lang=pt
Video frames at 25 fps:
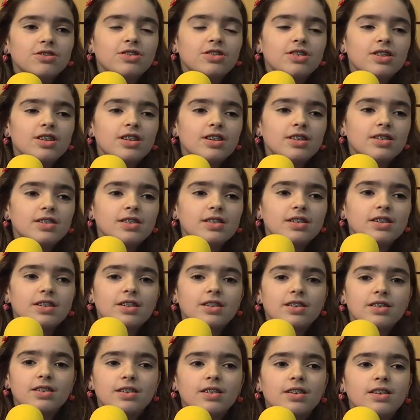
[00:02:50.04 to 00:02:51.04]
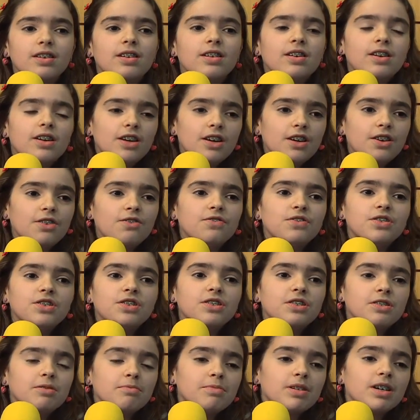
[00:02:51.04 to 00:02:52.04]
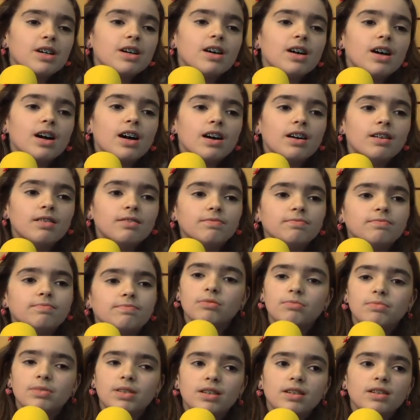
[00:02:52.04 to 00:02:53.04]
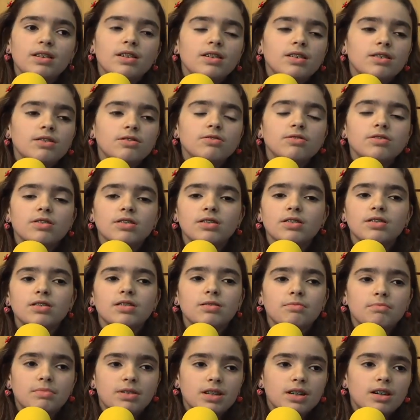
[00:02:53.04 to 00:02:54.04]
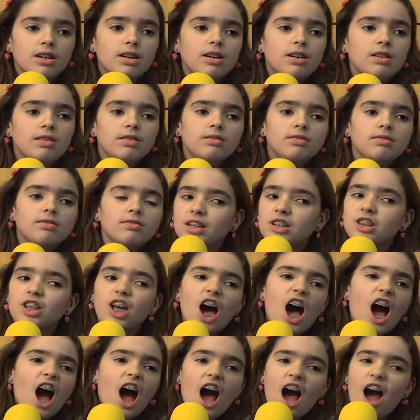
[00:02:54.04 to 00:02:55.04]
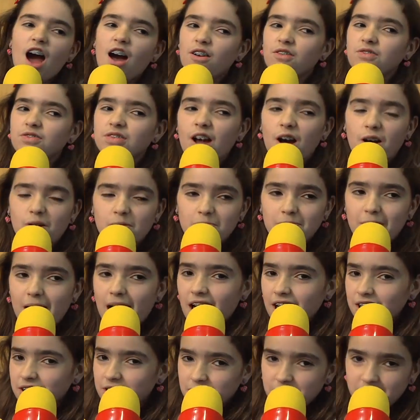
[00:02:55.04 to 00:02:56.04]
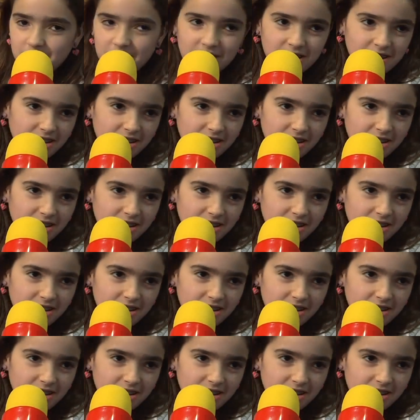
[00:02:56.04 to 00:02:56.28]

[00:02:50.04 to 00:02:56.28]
de ler sim revista em mangá. Também leio sem em mangá. Não, não, Batman